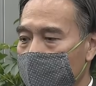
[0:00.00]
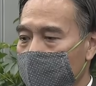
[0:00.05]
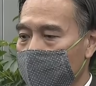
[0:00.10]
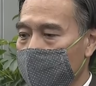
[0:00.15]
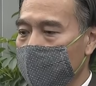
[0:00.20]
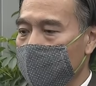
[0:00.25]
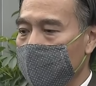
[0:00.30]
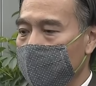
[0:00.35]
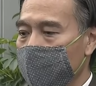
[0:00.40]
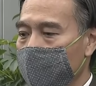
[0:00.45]
上げ
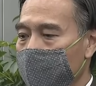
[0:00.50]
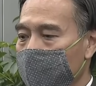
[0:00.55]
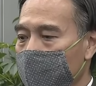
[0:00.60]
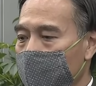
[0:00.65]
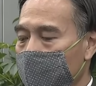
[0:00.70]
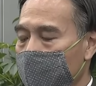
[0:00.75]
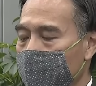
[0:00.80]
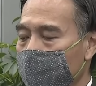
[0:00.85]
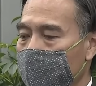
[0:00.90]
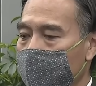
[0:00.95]
たように、例え
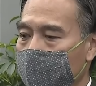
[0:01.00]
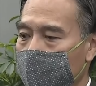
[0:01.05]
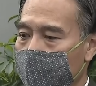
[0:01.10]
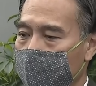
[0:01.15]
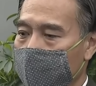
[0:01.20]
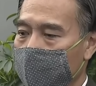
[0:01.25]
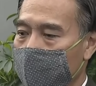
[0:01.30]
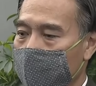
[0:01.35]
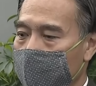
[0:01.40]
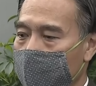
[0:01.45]
ばあ
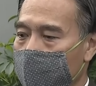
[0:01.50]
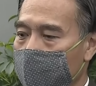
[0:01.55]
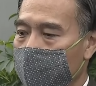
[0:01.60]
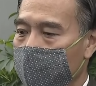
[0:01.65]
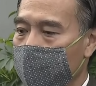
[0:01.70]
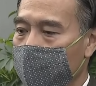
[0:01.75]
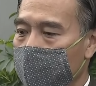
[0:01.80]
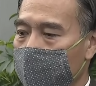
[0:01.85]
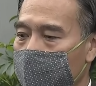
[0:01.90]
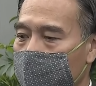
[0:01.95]
の、
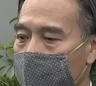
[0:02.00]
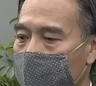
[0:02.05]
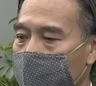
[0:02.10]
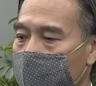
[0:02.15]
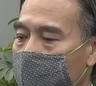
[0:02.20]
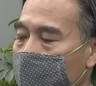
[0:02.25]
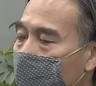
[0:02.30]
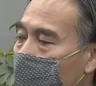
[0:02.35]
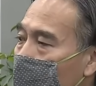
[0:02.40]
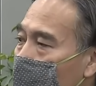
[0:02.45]
まあ、
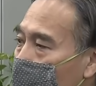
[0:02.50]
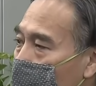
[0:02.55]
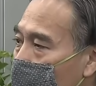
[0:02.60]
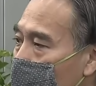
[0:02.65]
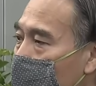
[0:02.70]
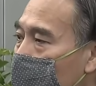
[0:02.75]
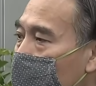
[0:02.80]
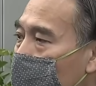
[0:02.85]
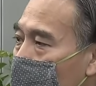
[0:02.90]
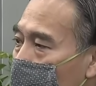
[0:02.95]
特定警
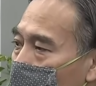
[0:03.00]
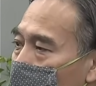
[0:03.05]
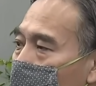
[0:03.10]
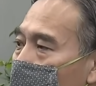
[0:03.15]
戒都道